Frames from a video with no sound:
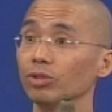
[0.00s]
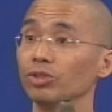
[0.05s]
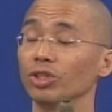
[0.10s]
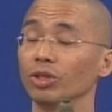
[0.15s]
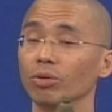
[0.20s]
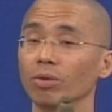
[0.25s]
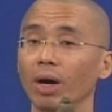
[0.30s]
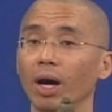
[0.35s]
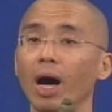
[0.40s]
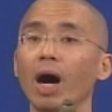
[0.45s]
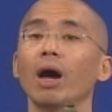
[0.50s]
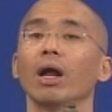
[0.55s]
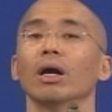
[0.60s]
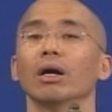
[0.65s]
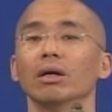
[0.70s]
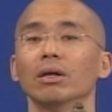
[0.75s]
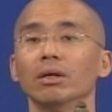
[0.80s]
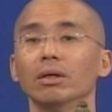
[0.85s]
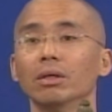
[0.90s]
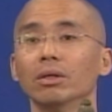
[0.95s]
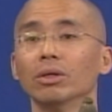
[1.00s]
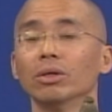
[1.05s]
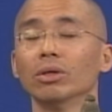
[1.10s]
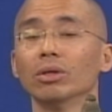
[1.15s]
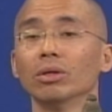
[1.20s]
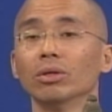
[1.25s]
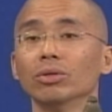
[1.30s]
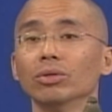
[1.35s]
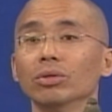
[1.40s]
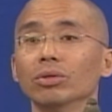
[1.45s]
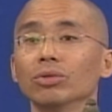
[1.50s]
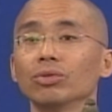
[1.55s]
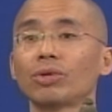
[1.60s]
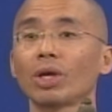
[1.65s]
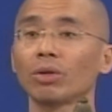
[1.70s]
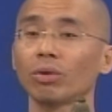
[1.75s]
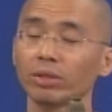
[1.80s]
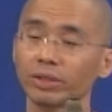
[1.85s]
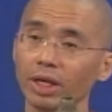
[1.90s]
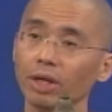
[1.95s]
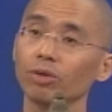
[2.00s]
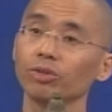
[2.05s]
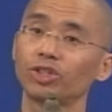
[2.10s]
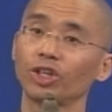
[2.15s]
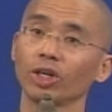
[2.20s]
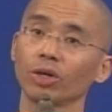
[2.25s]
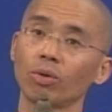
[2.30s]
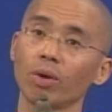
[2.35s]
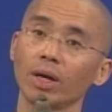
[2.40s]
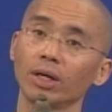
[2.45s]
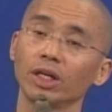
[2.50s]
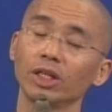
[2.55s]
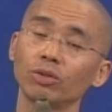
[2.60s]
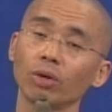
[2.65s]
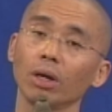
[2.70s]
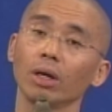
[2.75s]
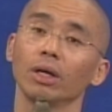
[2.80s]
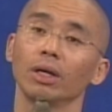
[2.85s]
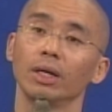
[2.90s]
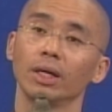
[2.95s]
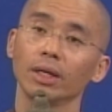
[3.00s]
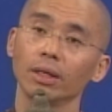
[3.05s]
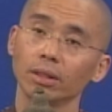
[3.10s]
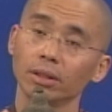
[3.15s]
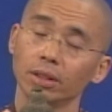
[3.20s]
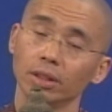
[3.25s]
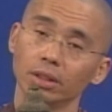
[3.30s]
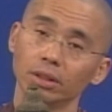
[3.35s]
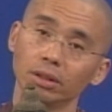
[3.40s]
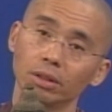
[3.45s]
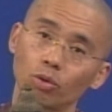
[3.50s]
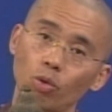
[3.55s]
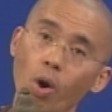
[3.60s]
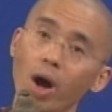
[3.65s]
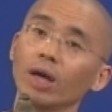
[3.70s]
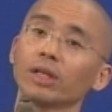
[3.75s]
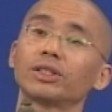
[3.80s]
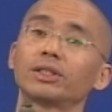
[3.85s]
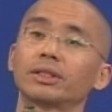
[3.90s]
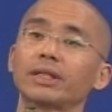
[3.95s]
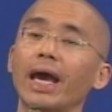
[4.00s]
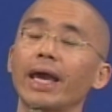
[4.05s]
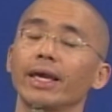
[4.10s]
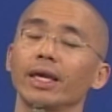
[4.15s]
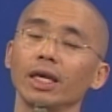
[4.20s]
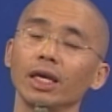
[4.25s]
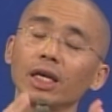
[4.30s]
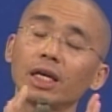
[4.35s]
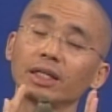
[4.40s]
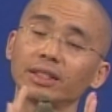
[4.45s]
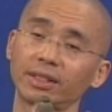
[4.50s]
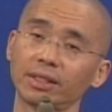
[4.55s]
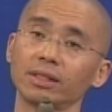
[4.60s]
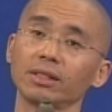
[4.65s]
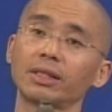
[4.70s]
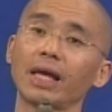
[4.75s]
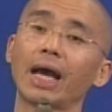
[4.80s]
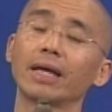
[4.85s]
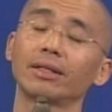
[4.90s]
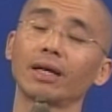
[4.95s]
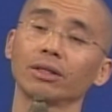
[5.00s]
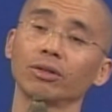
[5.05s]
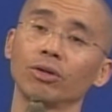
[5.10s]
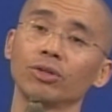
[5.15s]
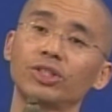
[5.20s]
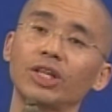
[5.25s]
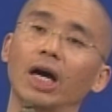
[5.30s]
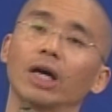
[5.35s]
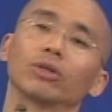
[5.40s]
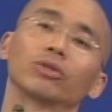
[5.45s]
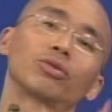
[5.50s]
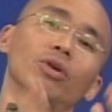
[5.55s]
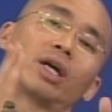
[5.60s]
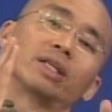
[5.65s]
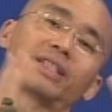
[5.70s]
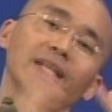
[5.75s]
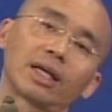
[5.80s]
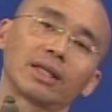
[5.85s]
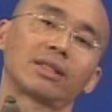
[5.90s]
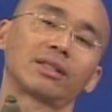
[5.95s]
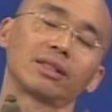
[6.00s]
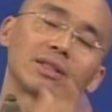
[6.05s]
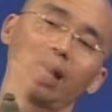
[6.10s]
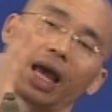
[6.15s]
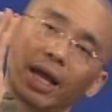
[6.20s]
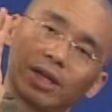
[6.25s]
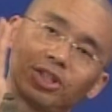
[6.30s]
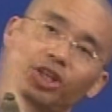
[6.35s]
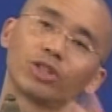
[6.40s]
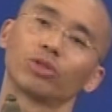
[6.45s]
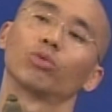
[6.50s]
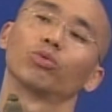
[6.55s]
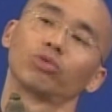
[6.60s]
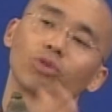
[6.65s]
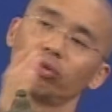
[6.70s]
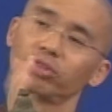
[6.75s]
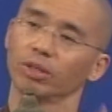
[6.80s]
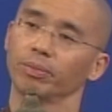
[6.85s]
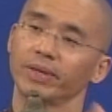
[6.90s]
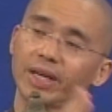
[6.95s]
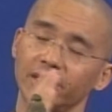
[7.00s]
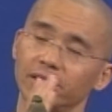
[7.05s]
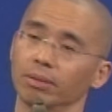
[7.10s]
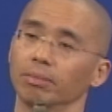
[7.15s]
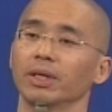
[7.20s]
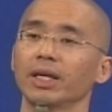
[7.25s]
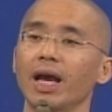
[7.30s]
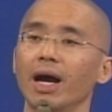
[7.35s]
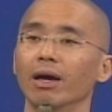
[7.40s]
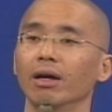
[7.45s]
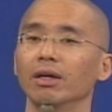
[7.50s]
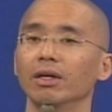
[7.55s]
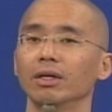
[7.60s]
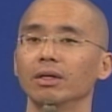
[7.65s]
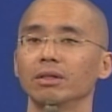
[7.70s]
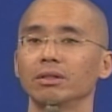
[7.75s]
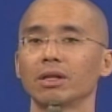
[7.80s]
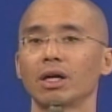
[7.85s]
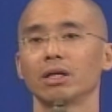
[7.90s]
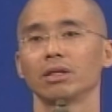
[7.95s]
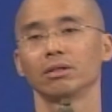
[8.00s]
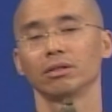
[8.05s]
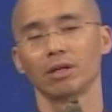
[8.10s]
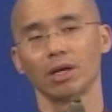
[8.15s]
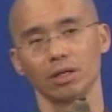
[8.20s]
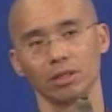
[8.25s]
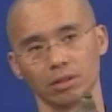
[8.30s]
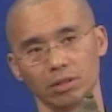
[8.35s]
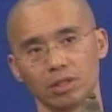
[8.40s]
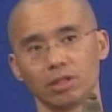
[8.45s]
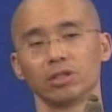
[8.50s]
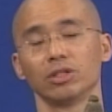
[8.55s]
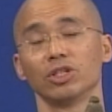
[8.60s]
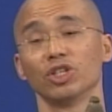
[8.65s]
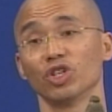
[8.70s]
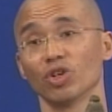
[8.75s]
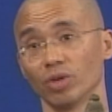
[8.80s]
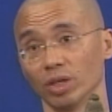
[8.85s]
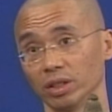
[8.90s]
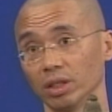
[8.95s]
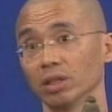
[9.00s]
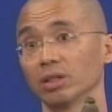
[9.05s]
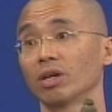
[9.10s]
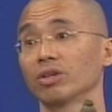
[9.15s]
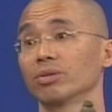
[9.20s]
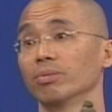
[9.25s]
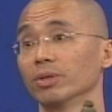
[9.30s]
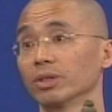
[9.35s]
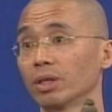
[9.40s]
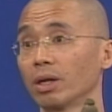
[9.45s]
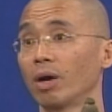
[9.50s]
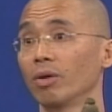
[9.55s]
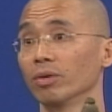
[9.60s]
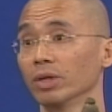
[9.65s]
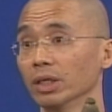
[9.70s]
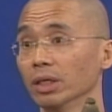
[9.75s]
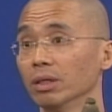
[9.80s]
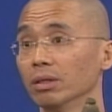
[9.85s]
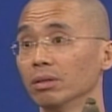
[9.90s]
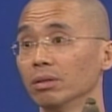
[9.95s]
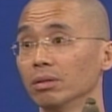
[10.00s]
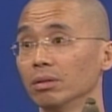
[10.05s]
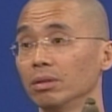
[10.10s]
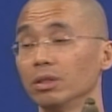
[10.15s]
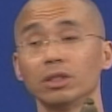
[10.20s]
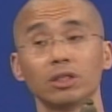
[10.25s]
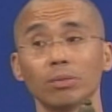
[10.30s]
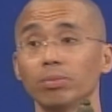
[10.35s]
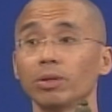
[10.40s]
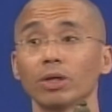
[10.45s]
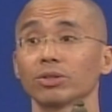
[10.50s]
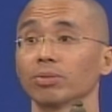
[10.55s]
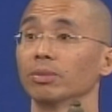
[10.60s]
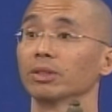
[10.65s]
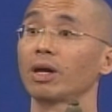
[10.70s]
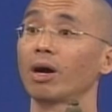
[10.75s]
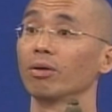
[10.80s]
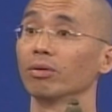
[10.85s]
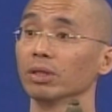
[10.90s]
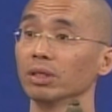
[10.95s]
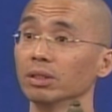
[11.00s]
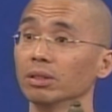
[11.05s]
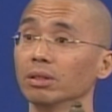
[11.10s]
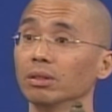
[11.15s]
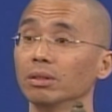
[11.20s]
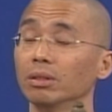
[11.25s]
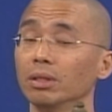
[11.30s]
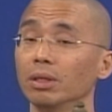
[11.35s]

这种情况好，所以说这种情况，你说光在一个时代当中讲说啊，这个时代净土中怎么样怎么样，那那你你又能得到什么道理？你得不到什么道理，